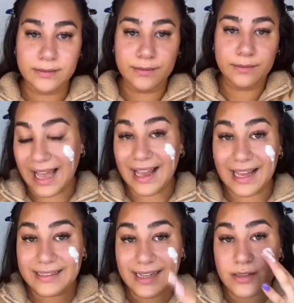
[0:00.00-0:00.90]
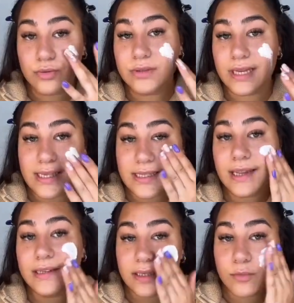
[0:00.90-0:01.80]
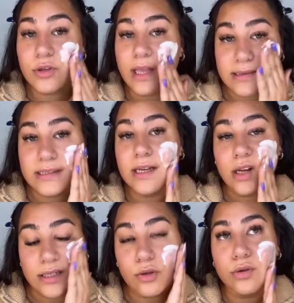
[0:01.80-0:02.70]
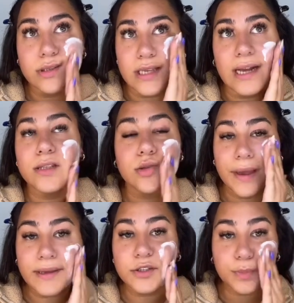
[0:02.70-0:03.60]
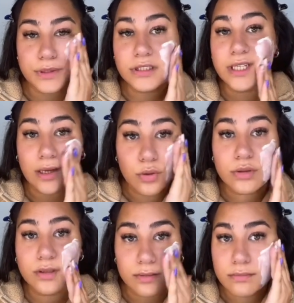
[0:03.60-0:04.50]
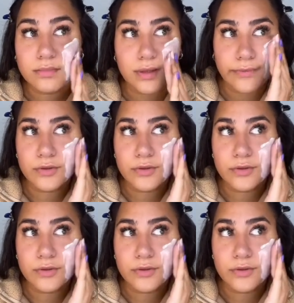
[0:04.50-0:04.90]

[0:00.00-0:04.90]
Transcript: Clara hatte also Interesse an ihm und hat sich halt äh, auch gesagt, so ey, ich bin nicht der Grund dafür,